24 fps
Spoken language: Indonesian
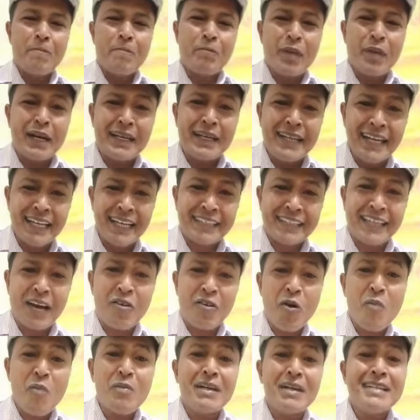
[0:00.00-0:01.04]
Pendeta
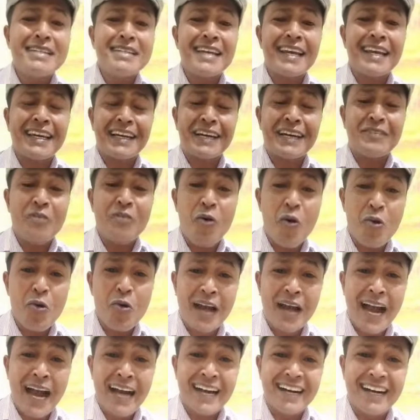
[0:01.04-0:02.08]
kok menjelekkan
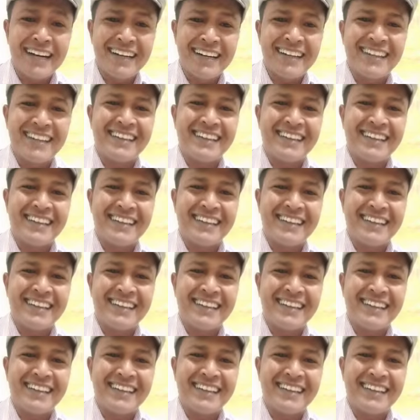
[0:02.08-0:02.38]
orang?